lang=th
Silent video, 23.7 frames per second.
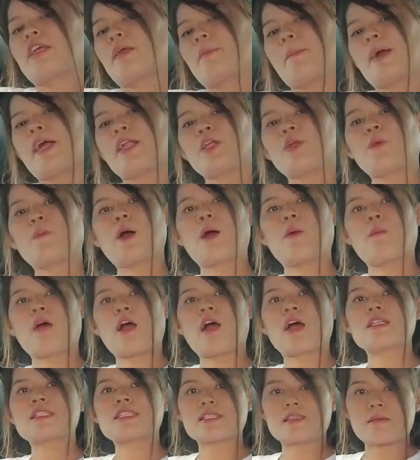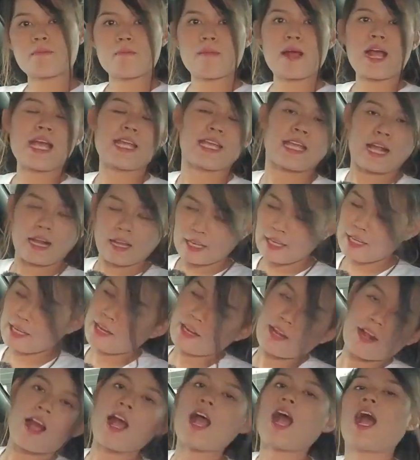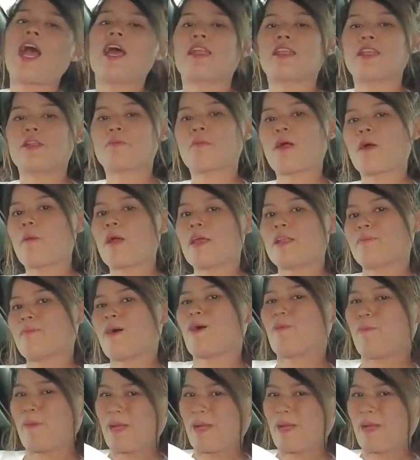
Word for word: ต์กันบ้างดีกว่าว่า จะใหม่อย่างที่ไอรินว่าไว้หรือเปล่า